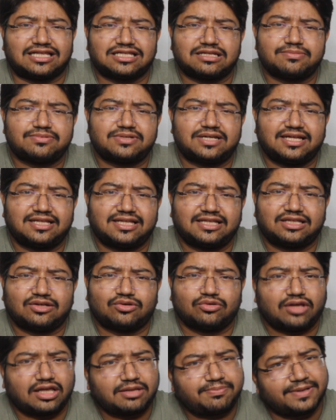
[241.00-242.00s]
కన్సంప్షన్ ఏదైతే
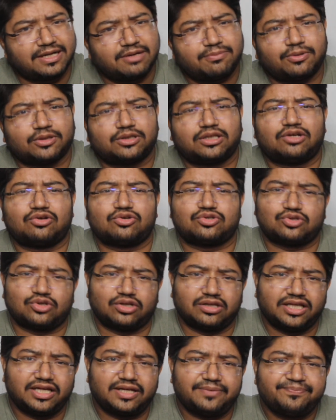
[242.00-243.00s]
ఉందో అది పెరిగిపోతూనే
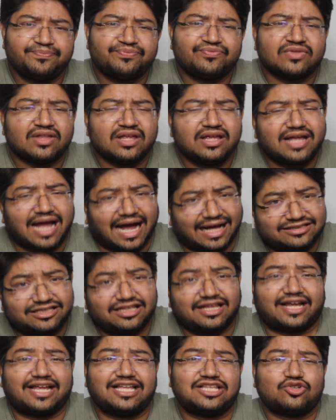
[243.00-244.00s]
వస్తుంది అది
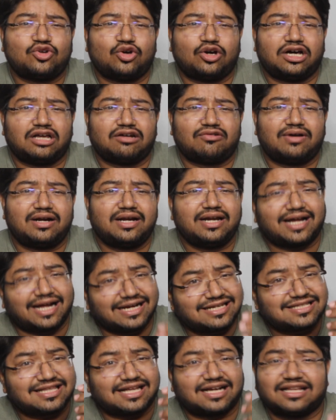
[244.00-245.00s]
తగ్గించుకోగలం అంటే
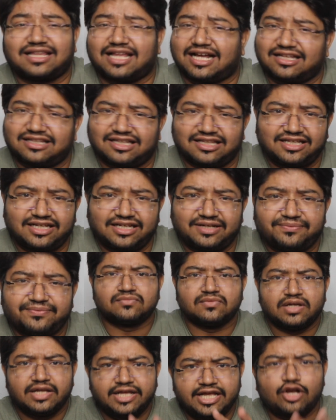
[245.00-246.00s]
ఖచ్చితంగా తగ్గదది
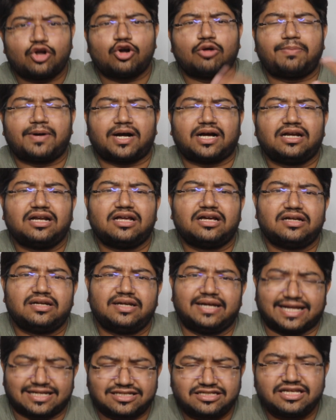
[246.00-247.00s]
ఇంకో పక్కన
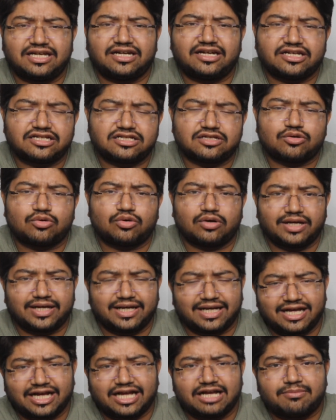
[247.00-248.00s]
నెక్స్ట్ జనరేషన్ కూడా
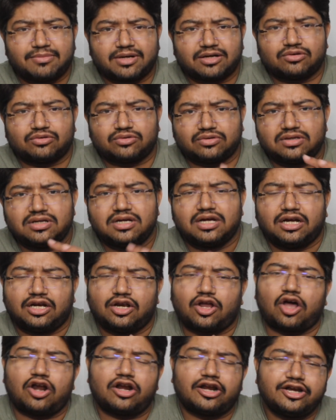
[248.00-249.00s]
ఇలాగే మనం
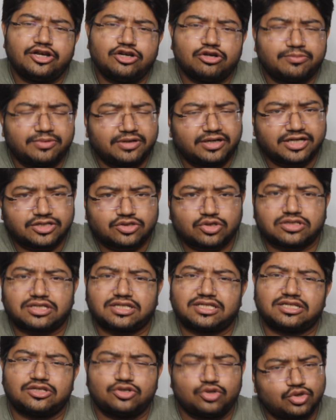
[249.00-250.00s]
నాన్ రెన్యూబుల్
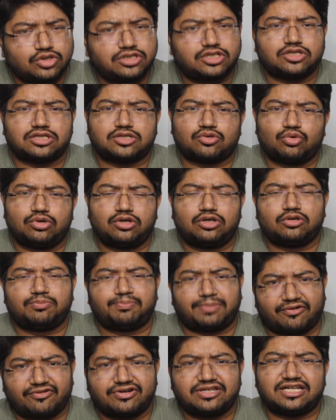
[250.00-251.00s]
రిసోర్సెస్ని యూస్ చేసుకుంటూ
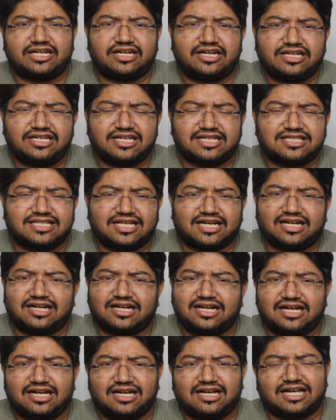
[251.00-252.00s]
పవర్ జనరేట్ చేస్తే
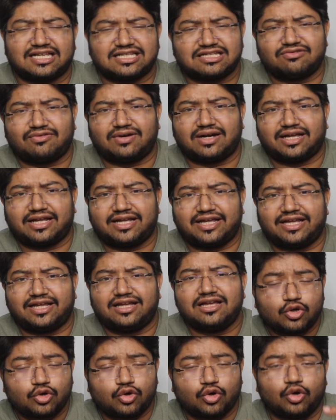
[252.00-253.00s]
కనుక అసలు వాళ్ళకి
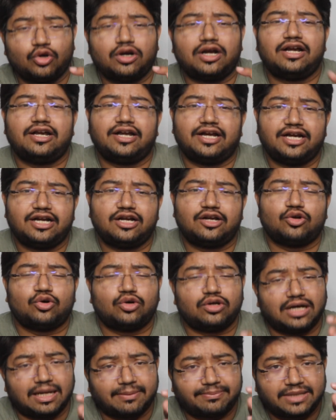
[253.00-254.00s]
కోల్ అంటే ఏంటో
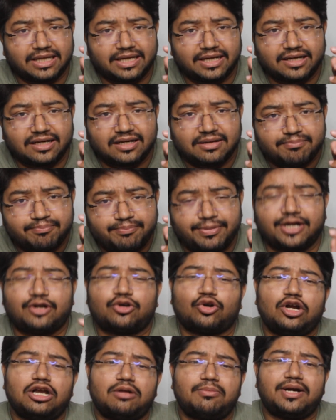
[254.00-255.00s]
లేకపోతే
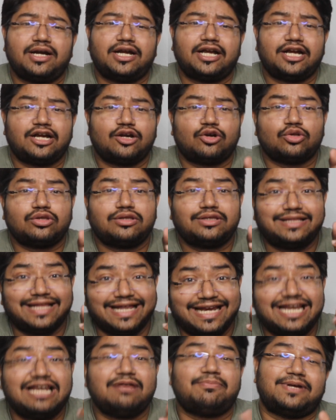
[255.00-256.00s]
పెట్రోలియం అంటే ఏంటో
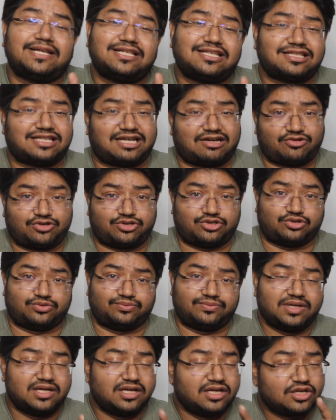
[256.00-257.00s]
తెలియని పరిస్థితి రావచ్చు
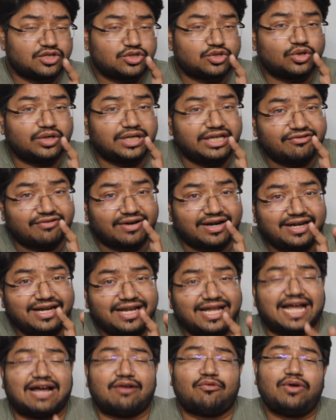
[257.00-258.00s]
సో
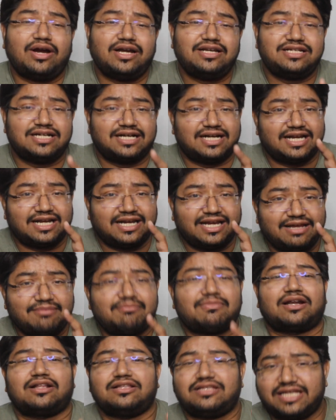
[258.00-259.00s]
ఇవన్నీ అవాయిడ్ చేయడానికి
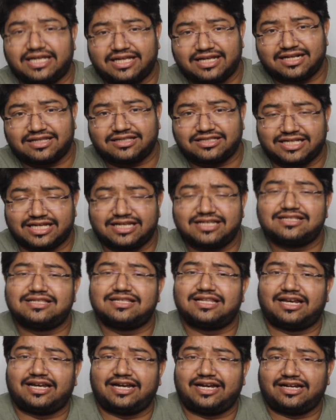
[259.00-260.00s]
మనం చేయాలి
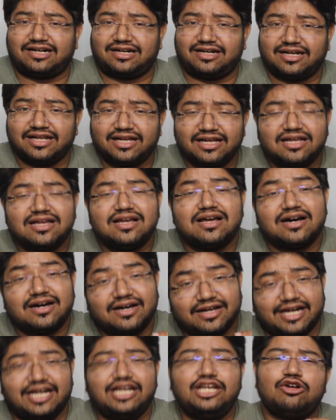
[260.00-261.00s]
చేయాల్సిందల్లా ఏంటంటే
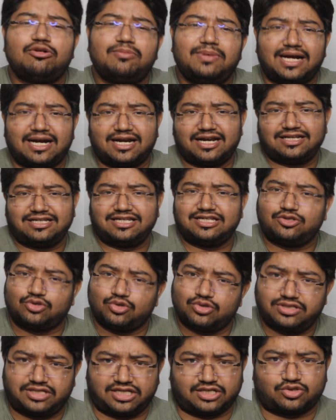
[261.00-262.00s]
రెన్యూబుల్ ఎనర్జీస్
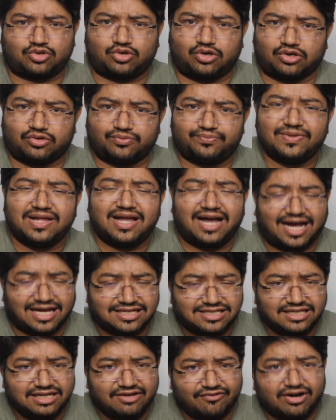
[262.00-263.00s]
యూస్ చేసుకోవడం
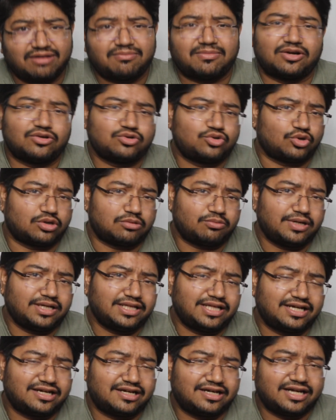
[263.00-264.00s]
అసలు ఇవాళ మనం
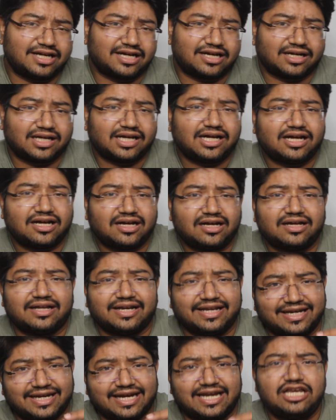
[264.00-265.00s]
చూడబోయేది ఏంటంటే కనుక
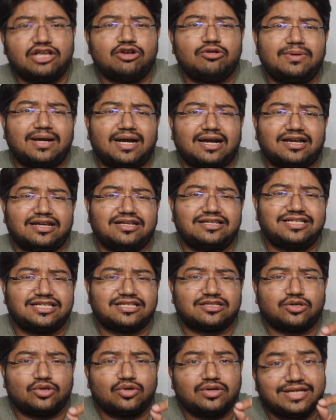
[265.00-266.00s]
ఈ రెన్యూబుల్
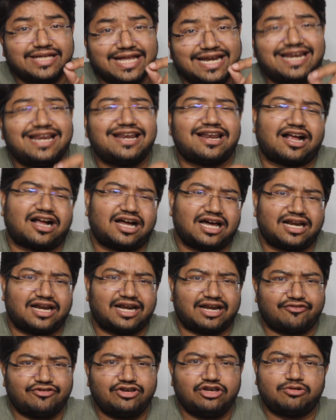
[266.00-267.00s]
ఎనర్జీస్లో ఎన్ని రకాల
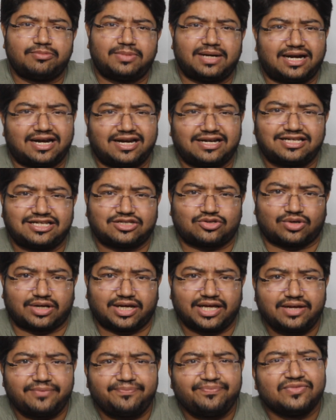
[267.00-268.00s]
రెన్యూబుల్ ఎనర్జీస్
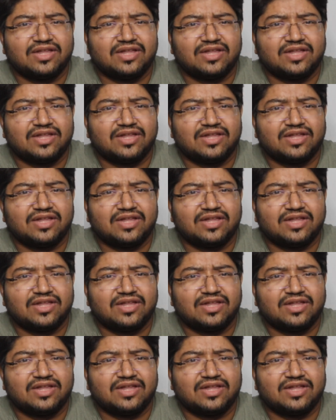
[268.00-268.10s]
ఉన్నాయి